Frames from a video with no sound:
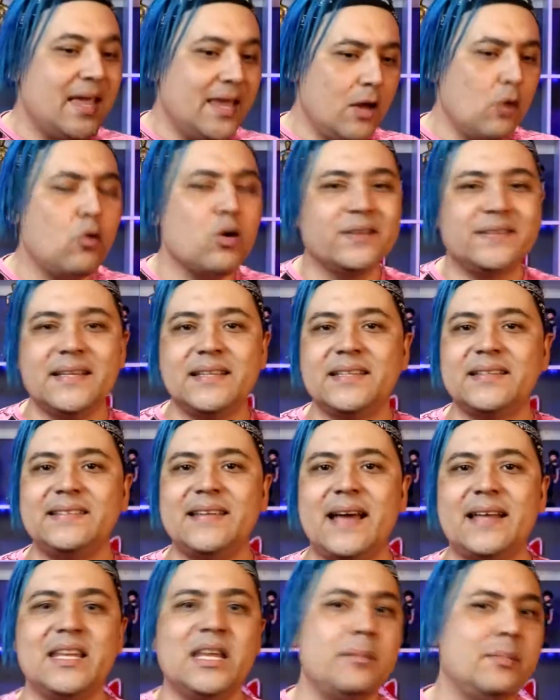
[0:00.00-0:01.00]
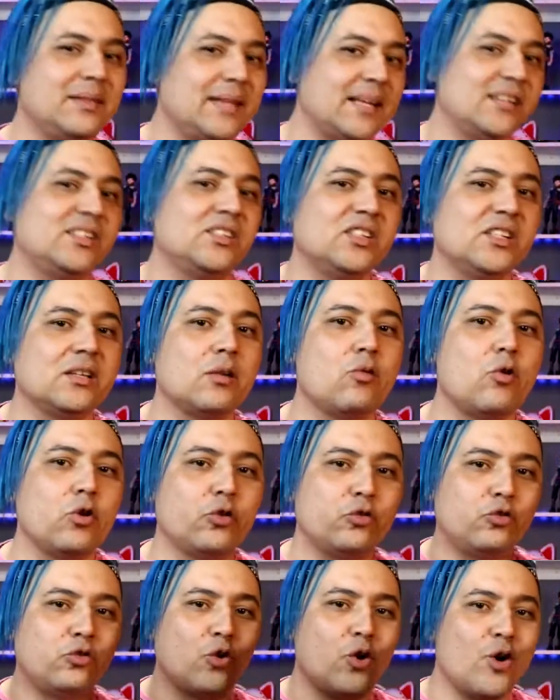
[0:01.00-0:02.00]
Eu gostei desse anime, tem gente que não
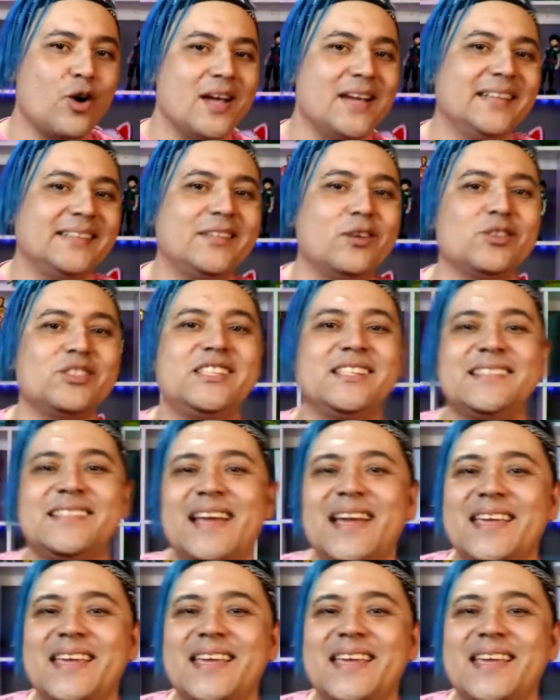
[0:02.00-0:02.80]
gostou, então diz